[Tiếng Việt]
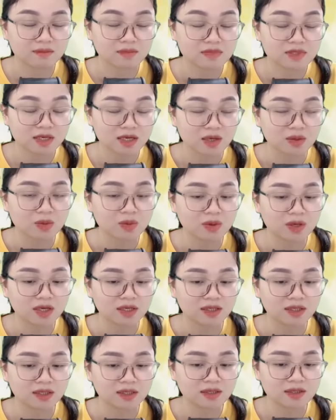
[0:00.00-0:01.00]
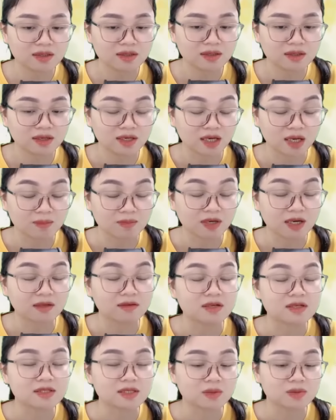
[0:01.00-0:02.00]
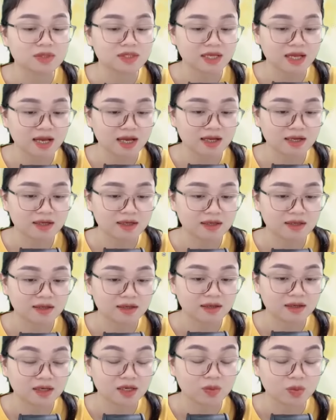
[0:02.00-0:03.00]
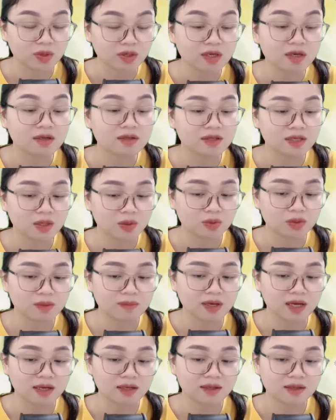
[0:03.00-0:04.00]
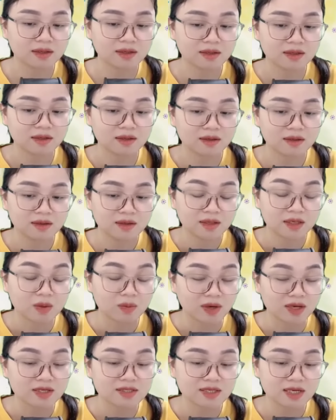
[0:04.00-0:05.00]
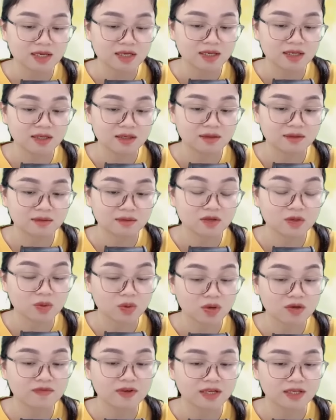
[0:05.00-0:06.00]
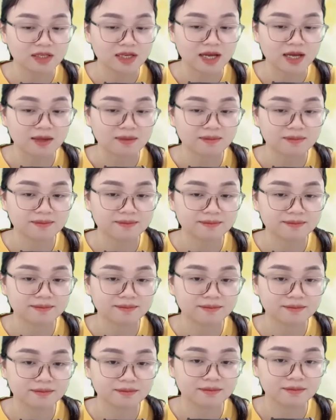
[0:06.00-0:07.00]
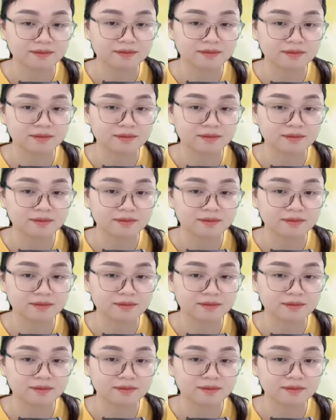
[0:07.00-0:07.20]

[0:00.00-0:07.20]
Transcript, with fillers: Chắc là cô ấy đã gặp lại người xấu xa Nên uống hơi nhiều thế mà Cậu lái xe đi Đưa cô ấy về nhà Ừ